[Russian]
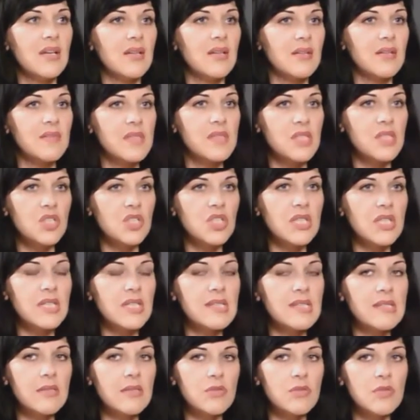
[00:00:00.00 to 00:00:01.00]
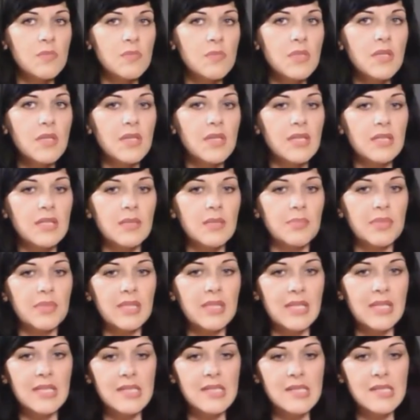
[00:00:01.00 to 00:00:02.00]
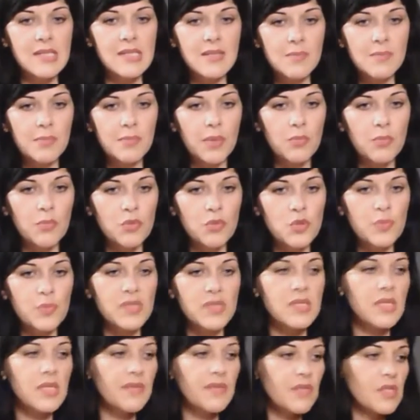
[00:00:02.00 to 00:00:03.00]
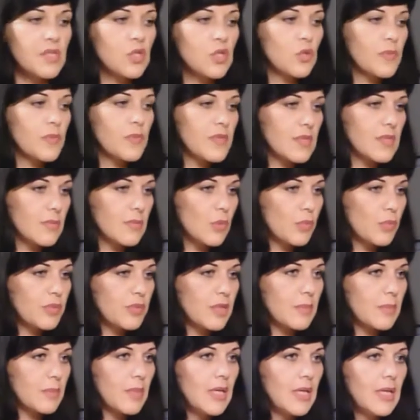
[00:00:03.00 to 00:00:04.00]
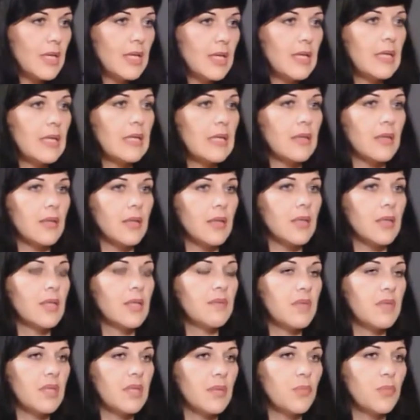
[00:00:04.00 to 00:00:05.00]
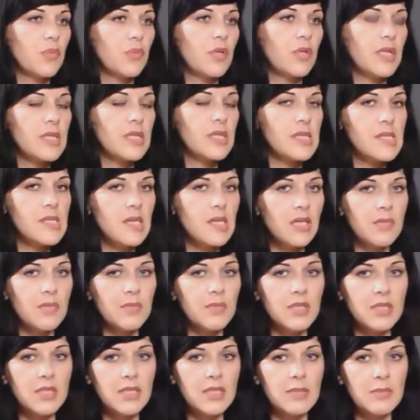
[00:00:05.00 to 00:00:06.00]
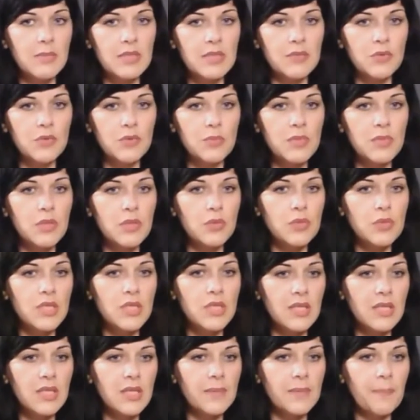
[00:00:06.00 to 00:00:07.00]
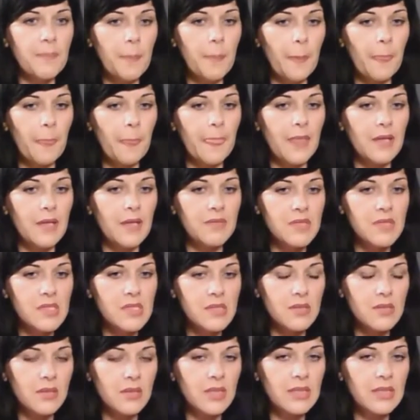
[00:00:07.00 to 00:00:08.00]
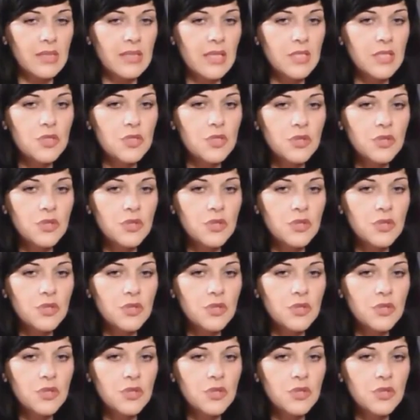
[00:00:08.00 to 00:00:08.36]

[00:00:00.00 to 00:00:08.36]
э, встречаясь с людьми, как-то пытаясь им помочь, поделившись собственным опытом, э, наверное, более сильными какими-то. Вот мы уехали ведь когда